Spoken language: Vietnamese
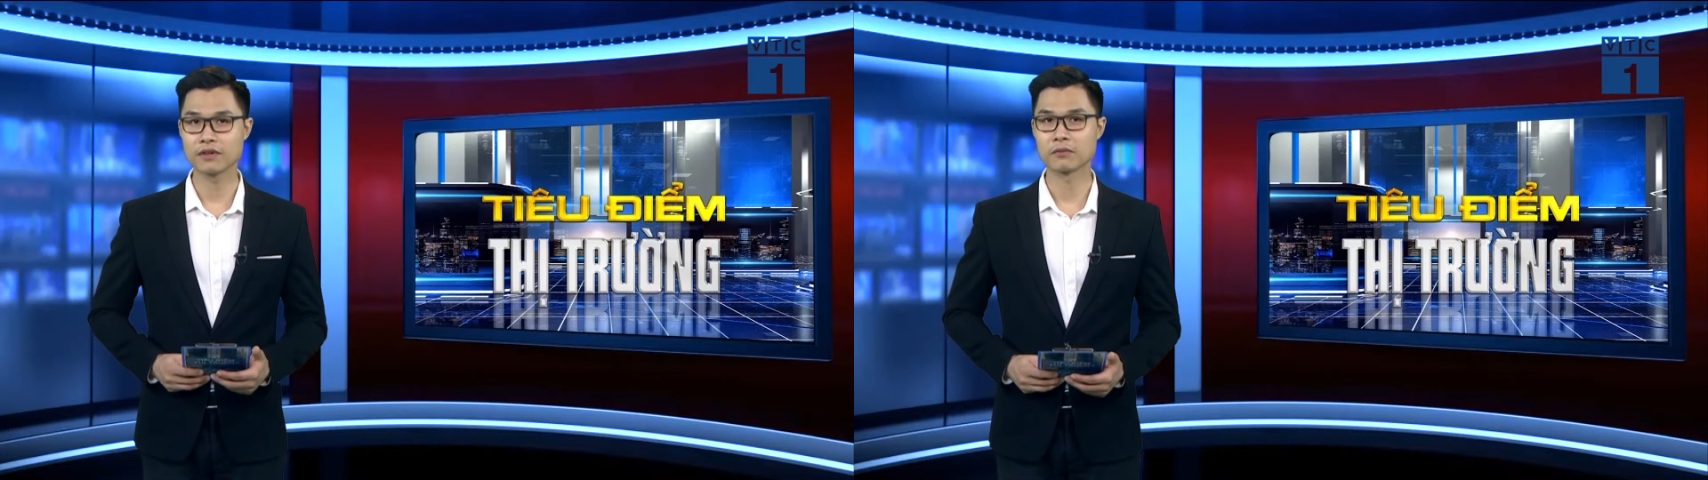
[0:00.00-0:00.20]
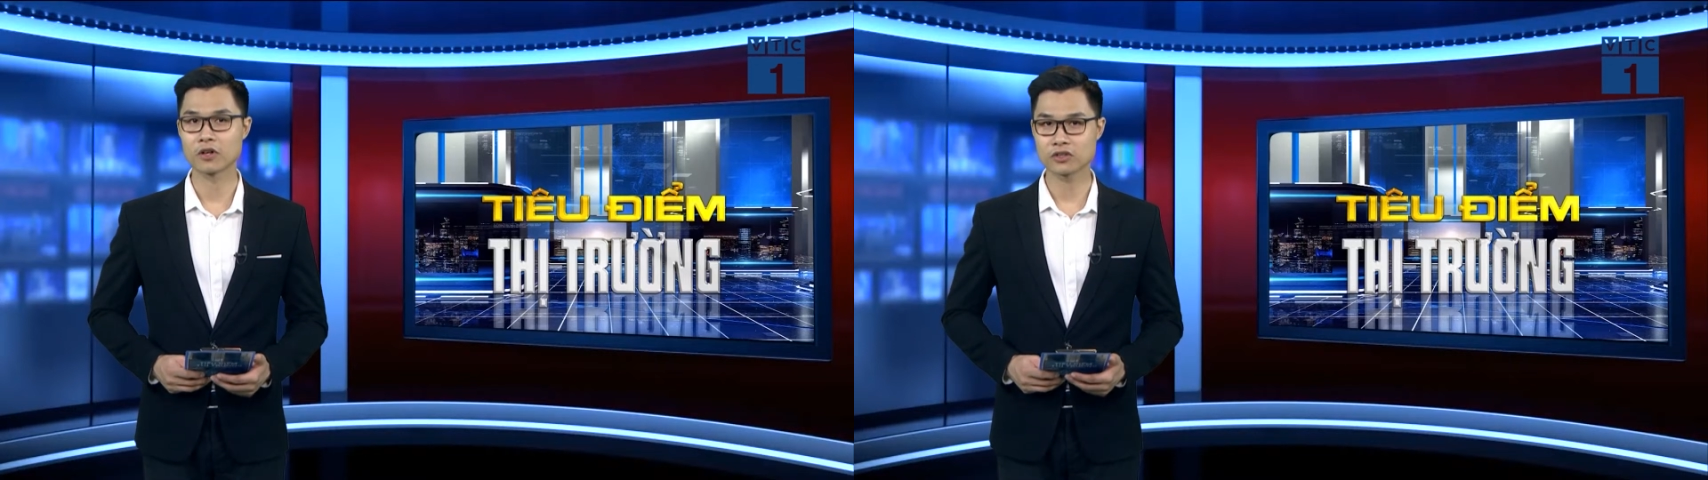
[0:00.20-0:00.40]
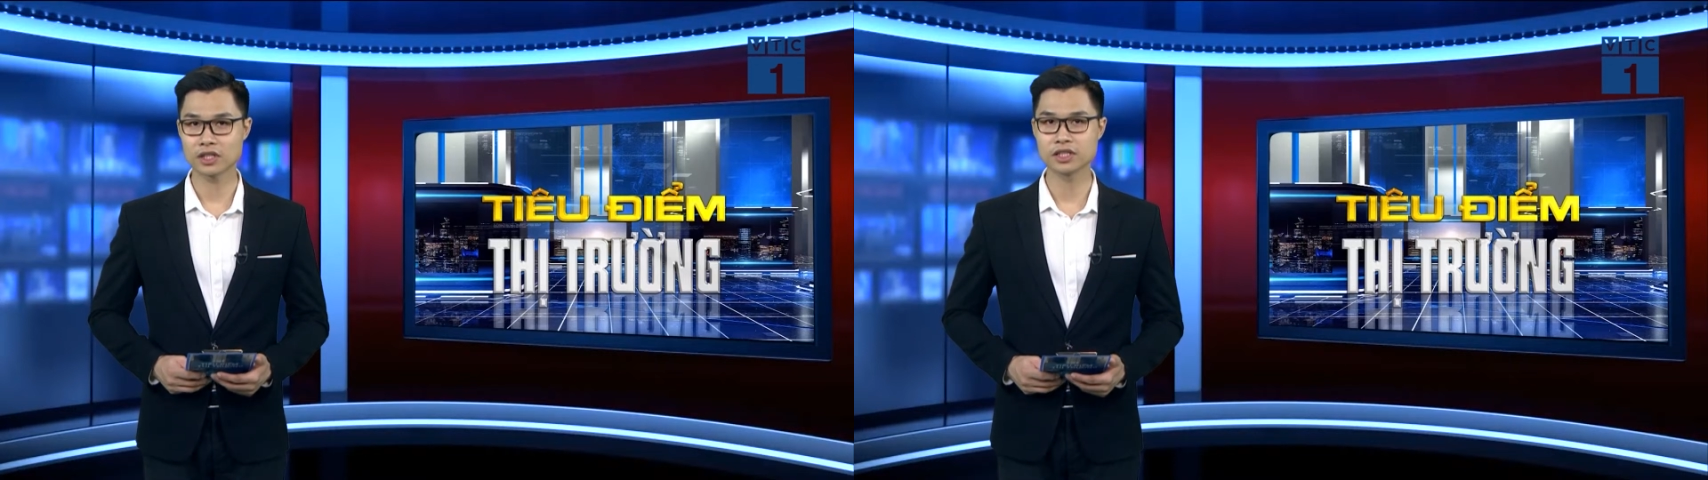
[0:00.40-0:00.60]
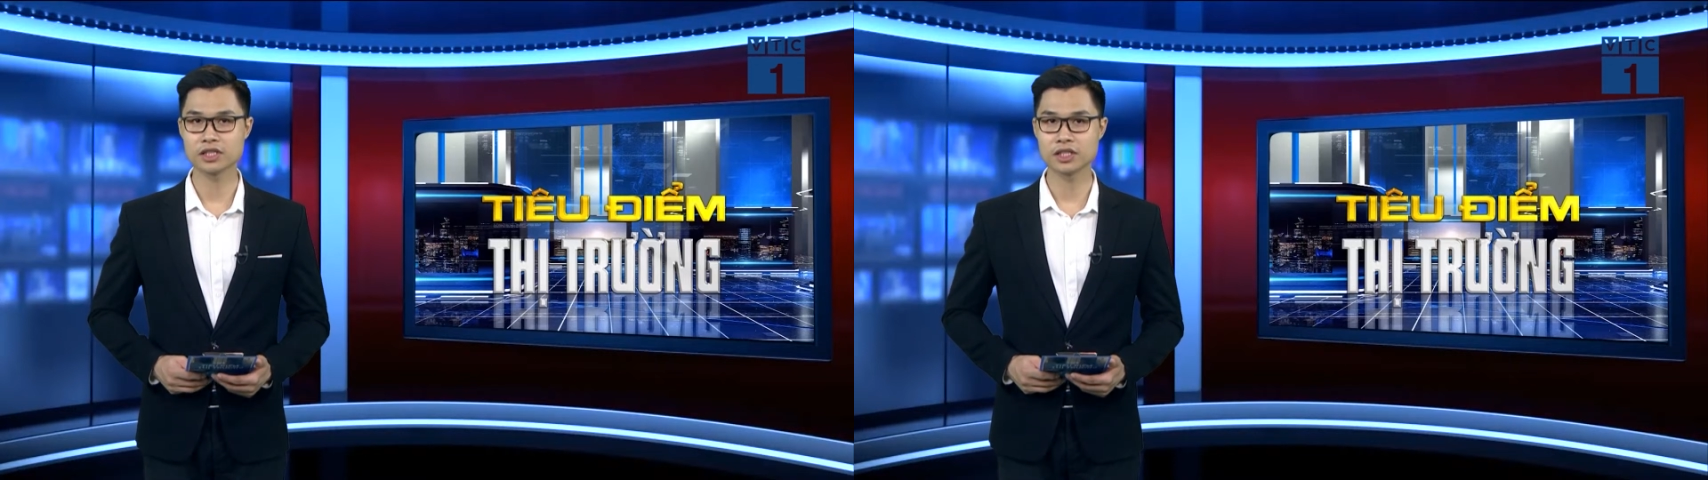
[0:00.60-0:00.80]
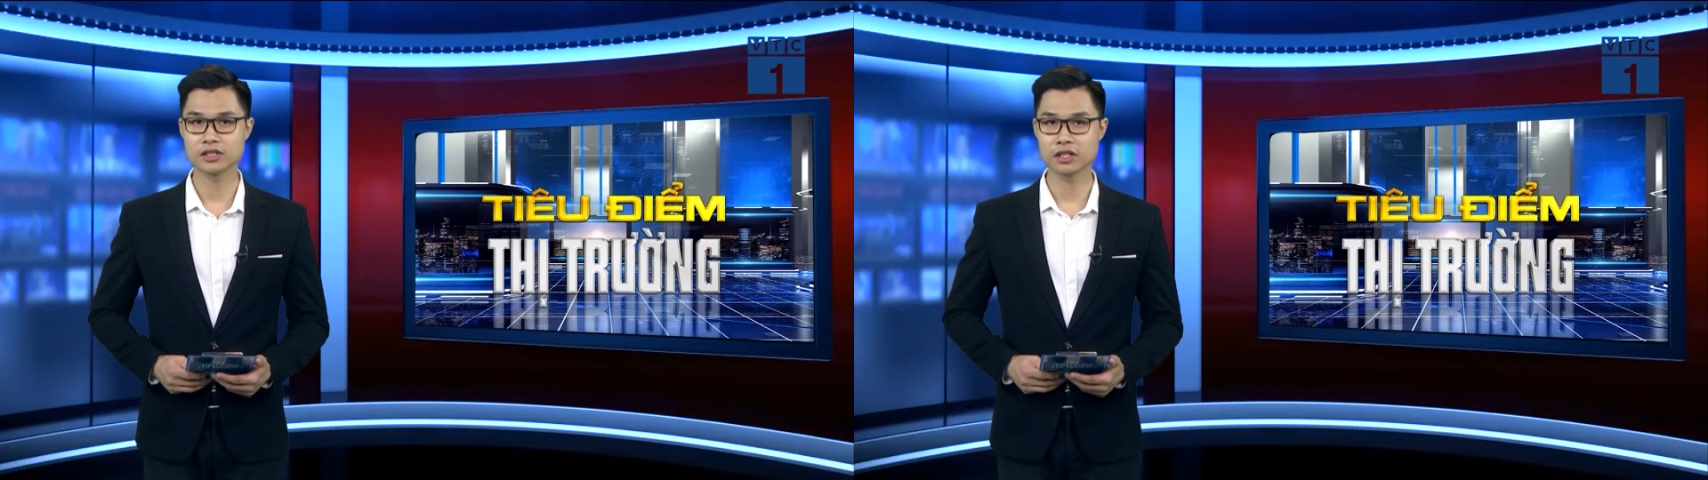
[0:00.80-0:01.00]
phẩm có giá
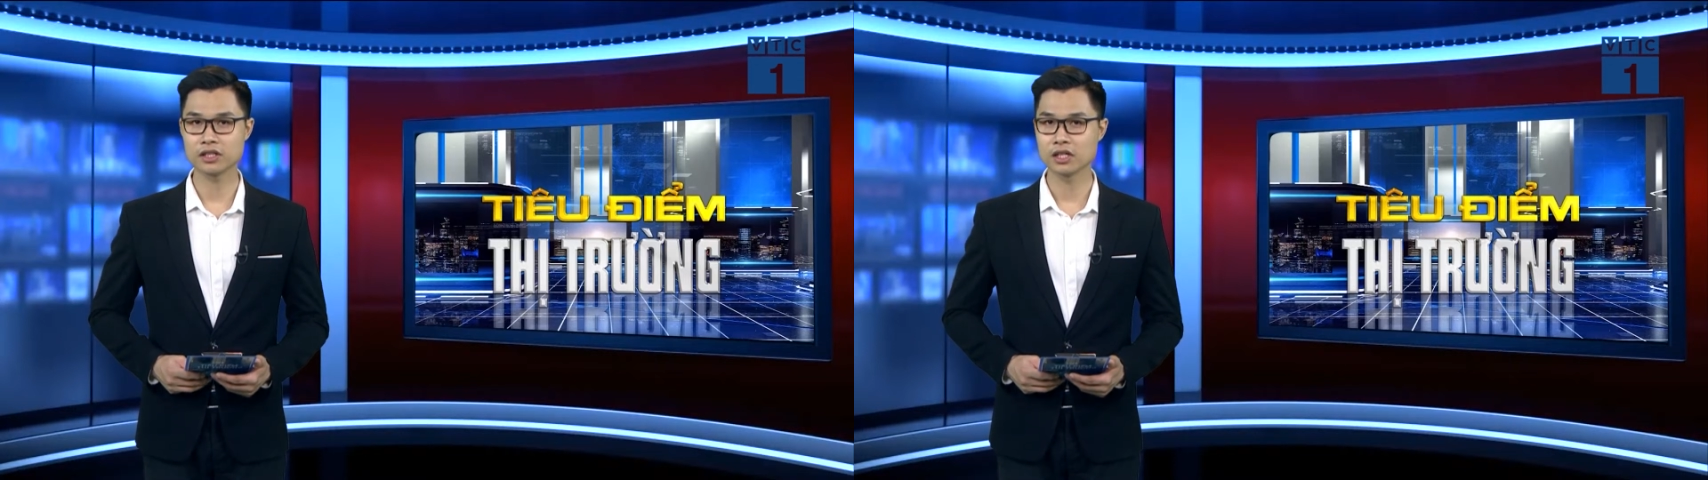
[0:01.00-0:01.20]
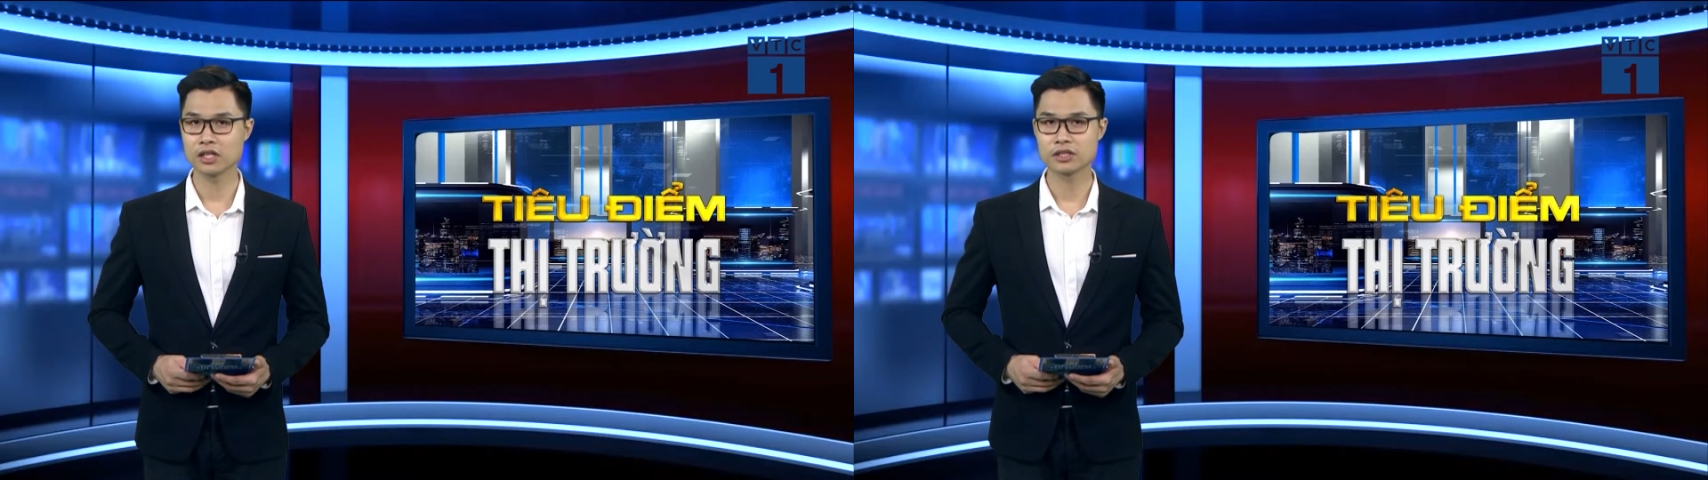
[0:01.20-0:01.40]
trị dinh dưỡng